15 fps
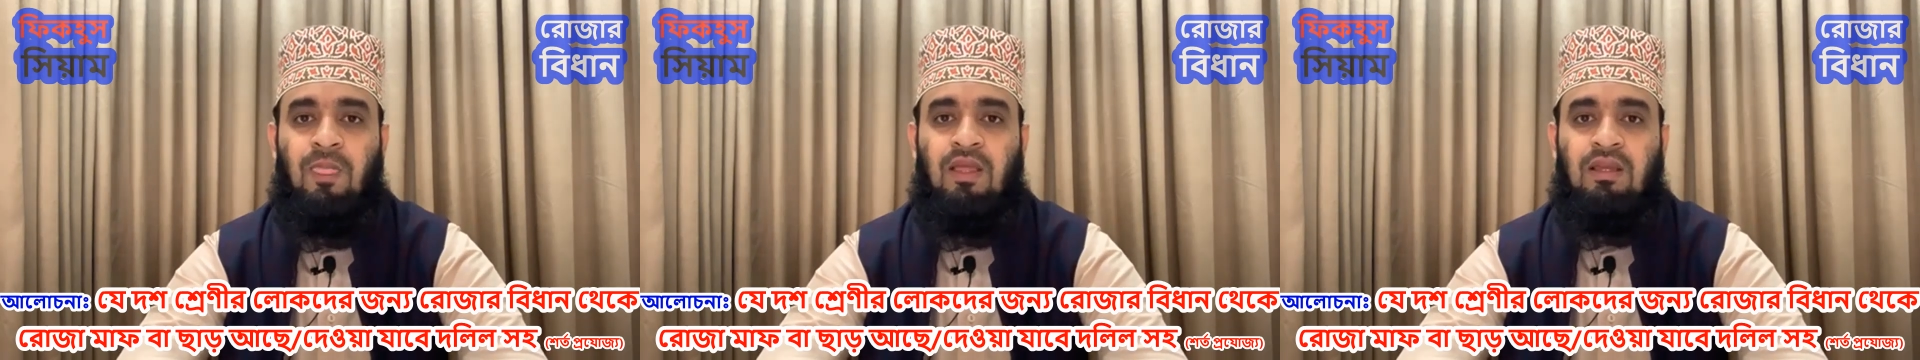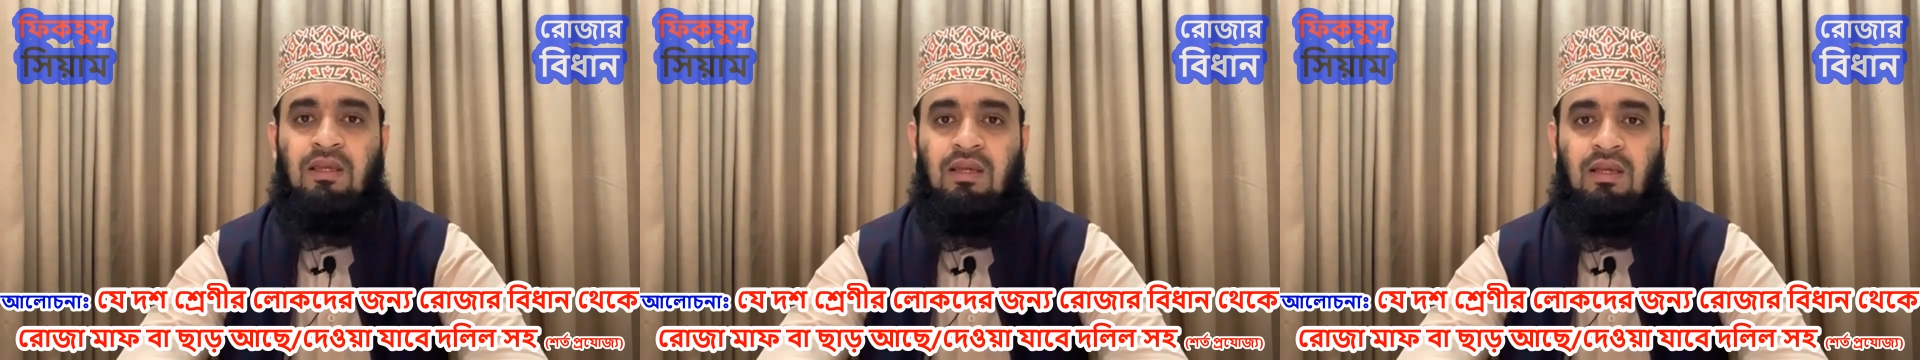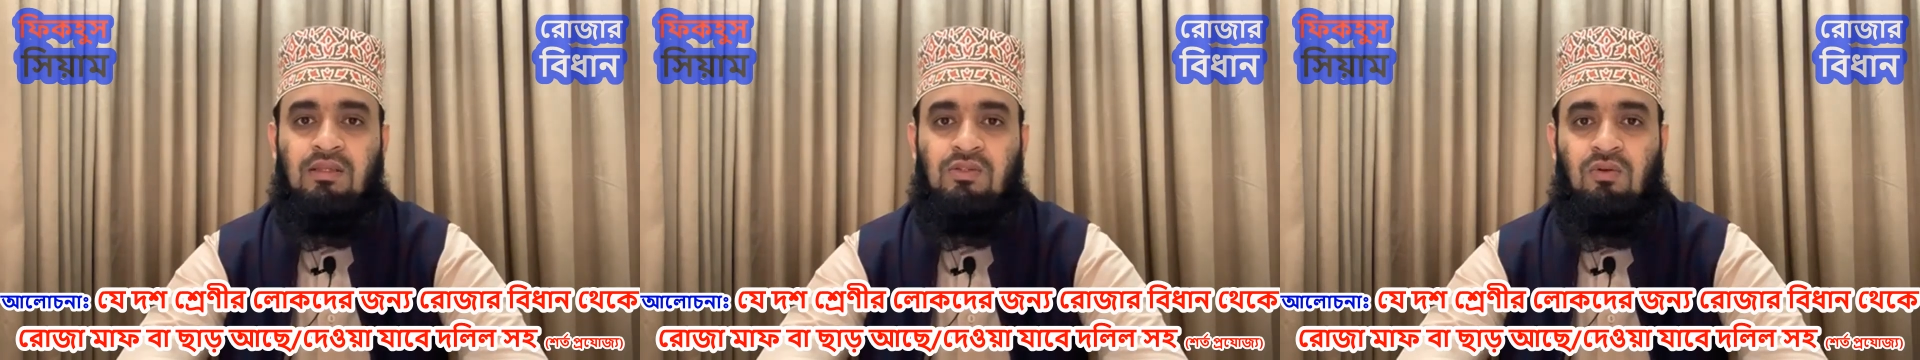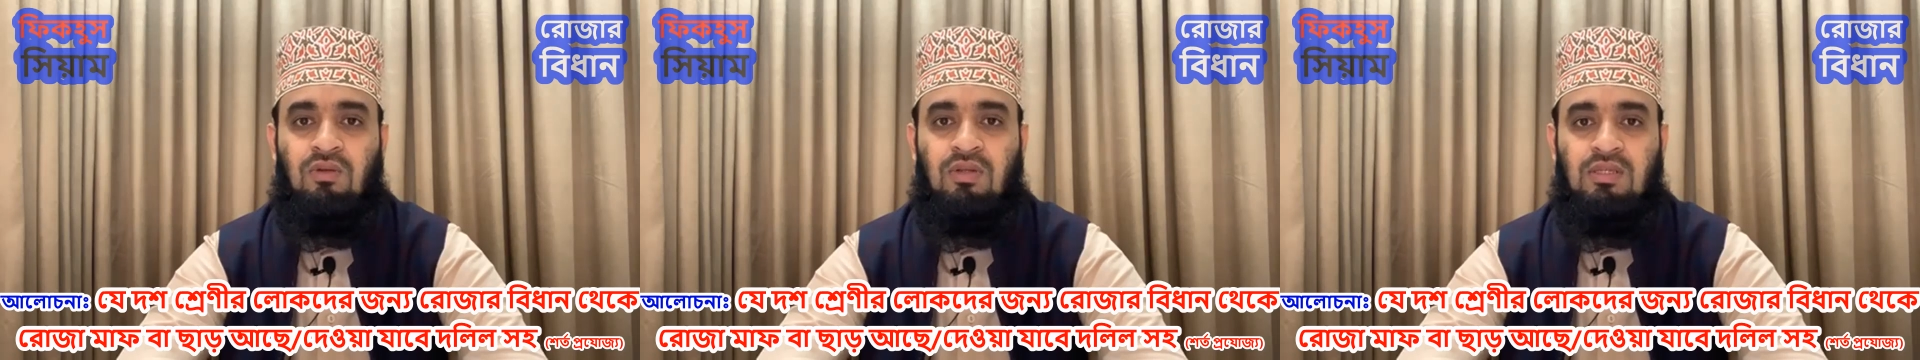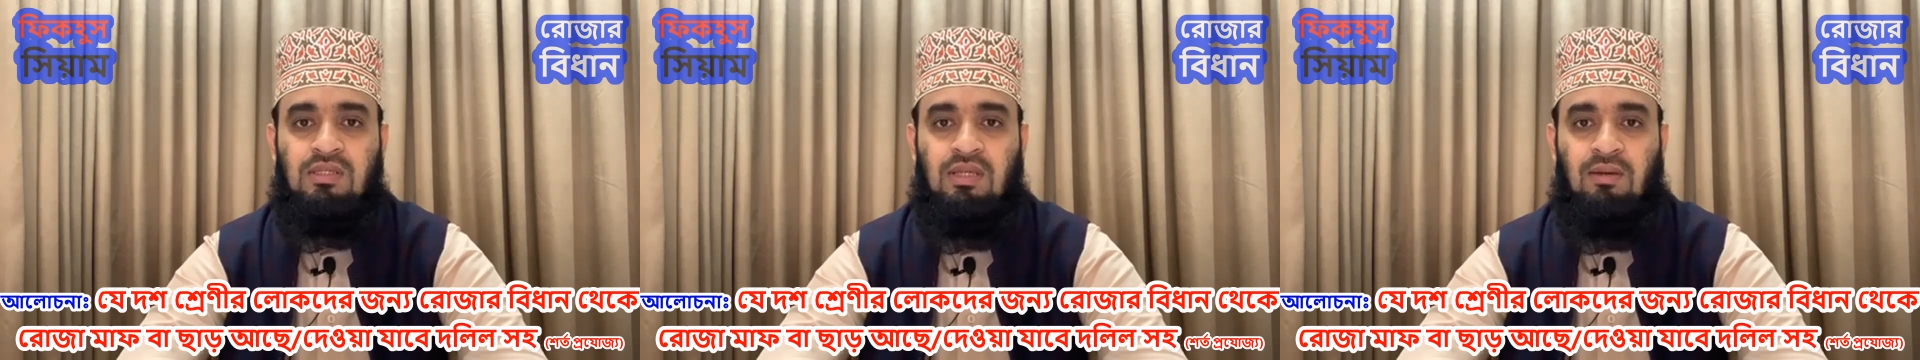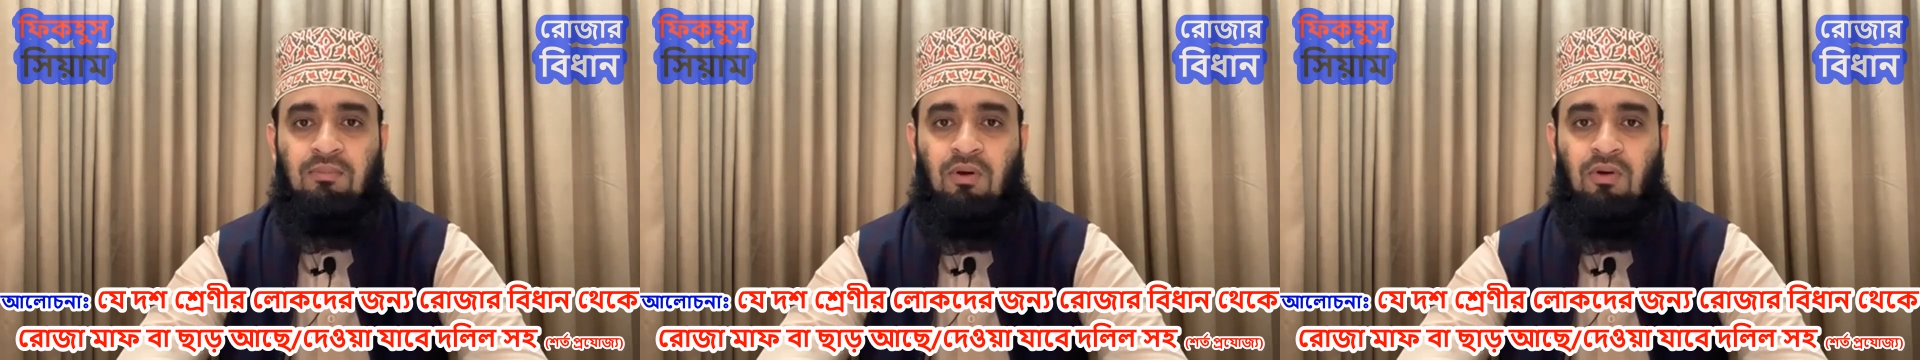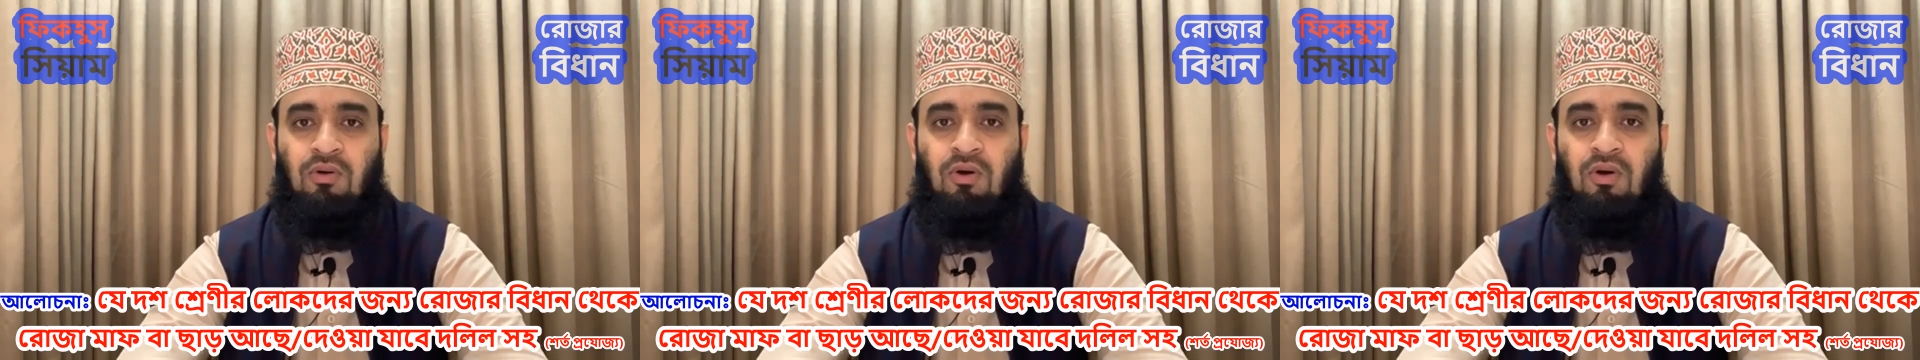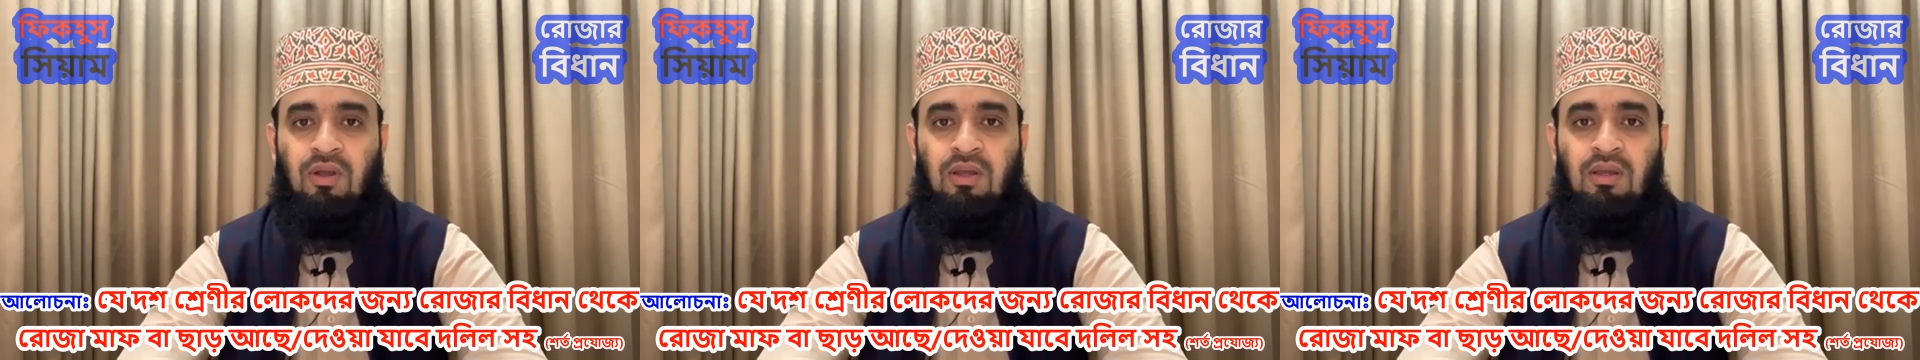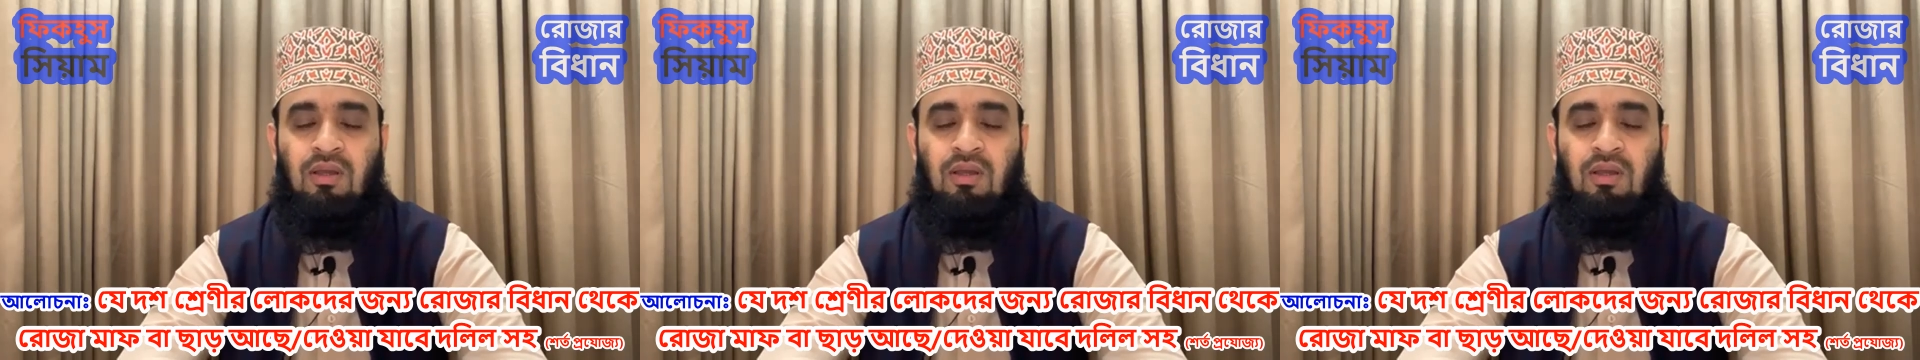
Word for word: কি কাজ করলে সিয়াম ভঙ্গ হয়